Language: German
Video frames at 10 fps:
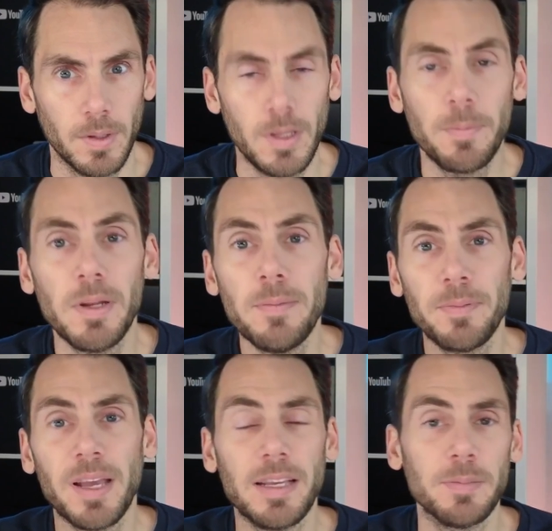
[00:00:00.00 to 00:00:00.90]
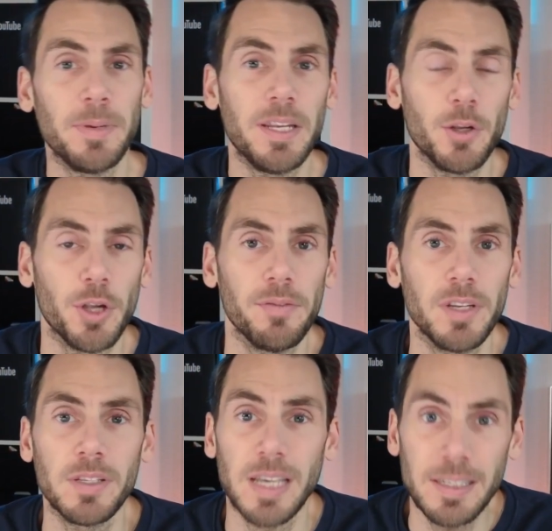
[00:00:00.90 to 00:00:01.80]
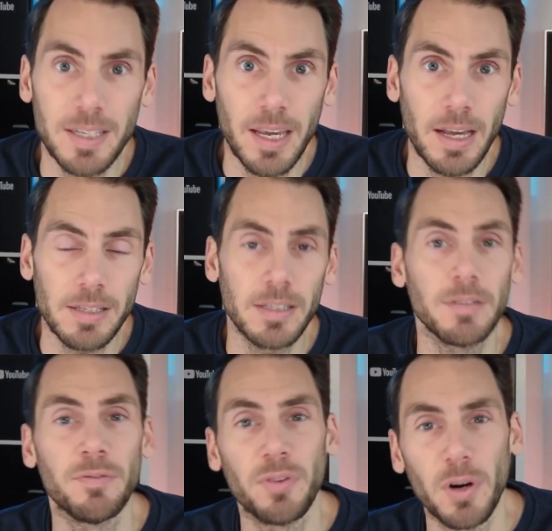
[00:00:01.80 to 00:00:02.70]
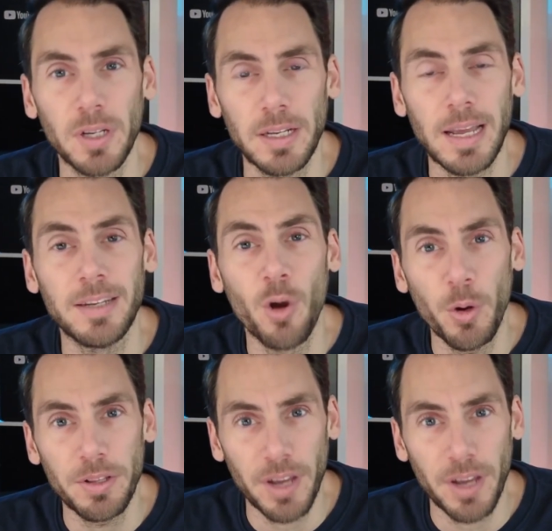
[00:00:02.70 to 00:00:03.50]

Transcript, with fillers: Die beliebte SPD-Chefin Saskia Esken fordert erneut